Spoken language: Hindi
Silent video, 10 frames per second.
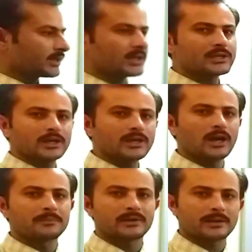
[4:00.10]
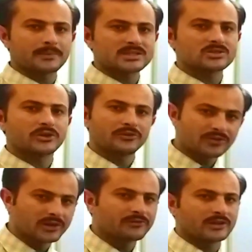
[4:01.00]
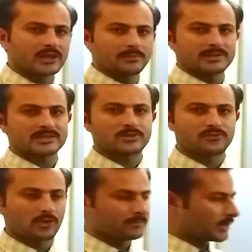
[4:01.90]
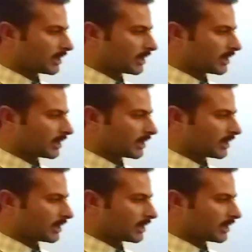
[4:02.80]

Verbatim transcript: अगर ये हमारे पास डिफरेंट वेरिएबल्स के फॉर्म में